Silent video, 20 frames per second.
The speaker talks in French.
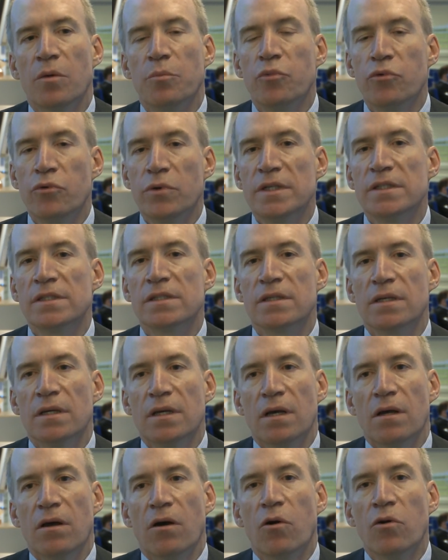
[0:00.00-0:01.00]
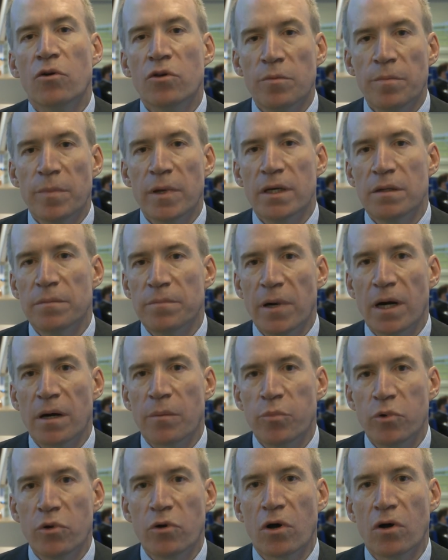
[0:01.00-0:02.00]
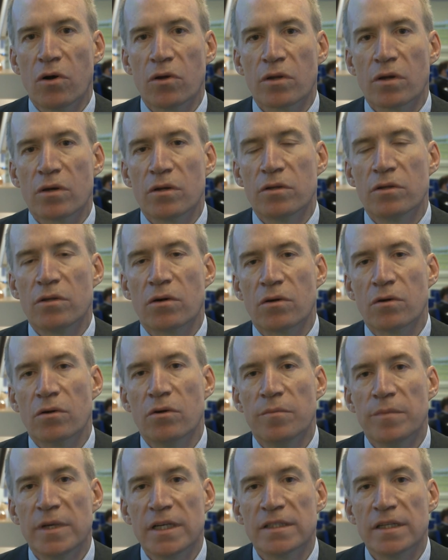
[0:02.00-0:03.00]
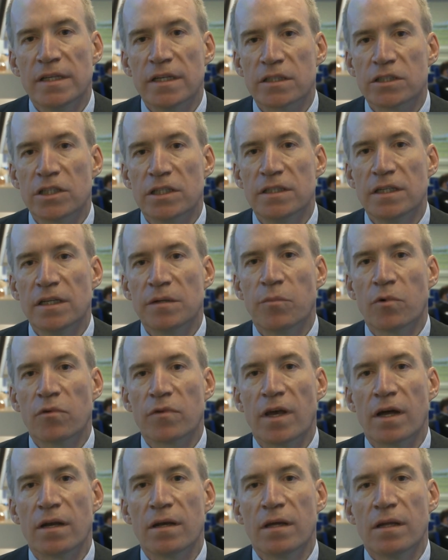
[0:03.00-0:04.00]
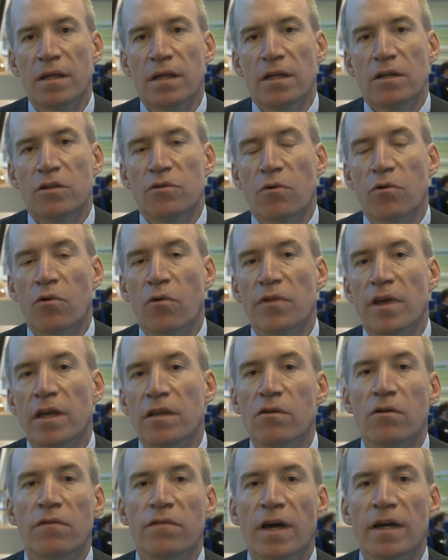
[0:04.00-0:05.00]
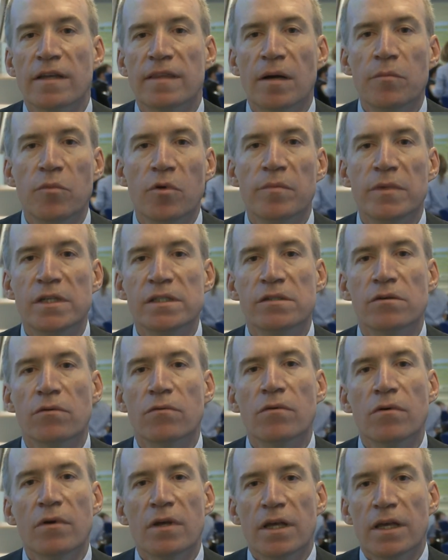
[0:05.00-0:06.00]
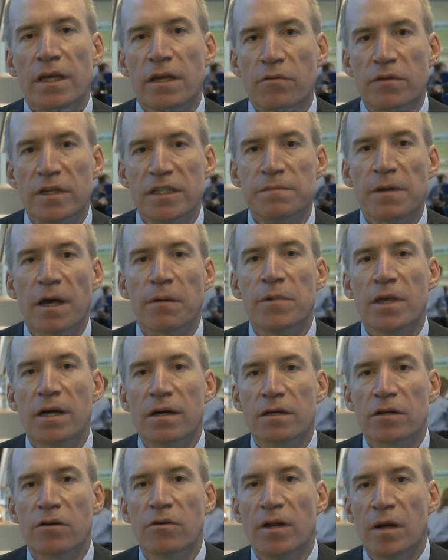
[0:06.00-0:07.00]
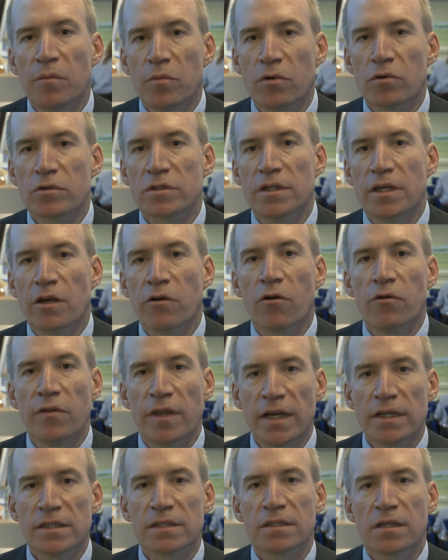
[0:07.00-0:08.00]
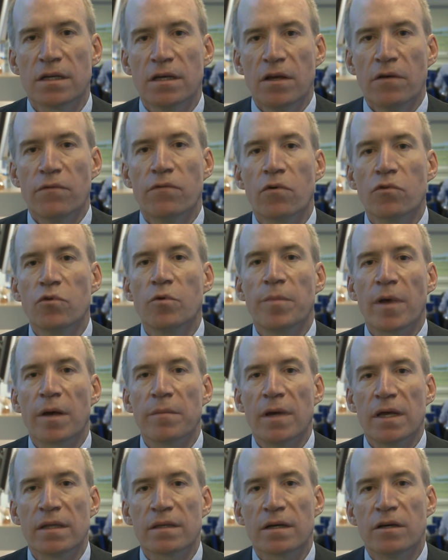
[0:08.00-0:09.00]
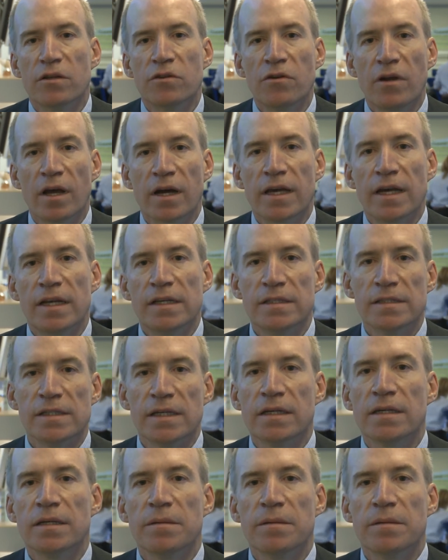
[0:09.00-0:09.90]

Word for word: puisse occuper une part plus grande dans le mix énergétique mondial. Donc on a une véritable mission et on espère bien que la Bourse et Euronext vont nous permettre de la réaliser.